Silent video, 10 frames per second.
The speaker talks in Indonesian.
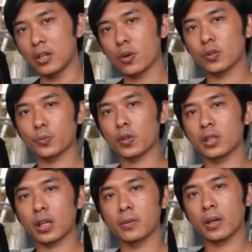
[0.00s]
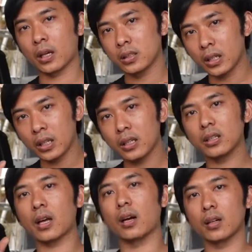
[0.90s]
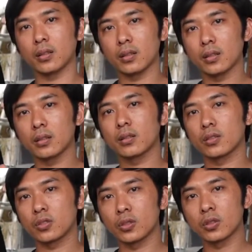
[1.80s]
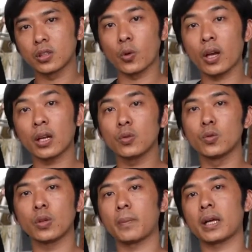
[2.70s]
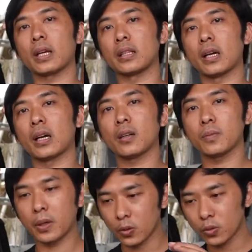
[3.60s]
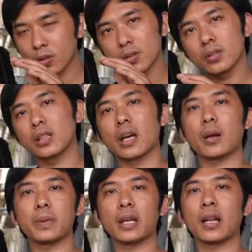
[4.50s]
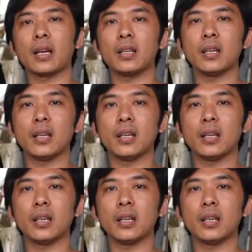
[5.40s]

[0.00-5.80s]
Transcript: waktu proses kalibrasi kita sesuaikan dulu kameranya baru kita rapikan lagi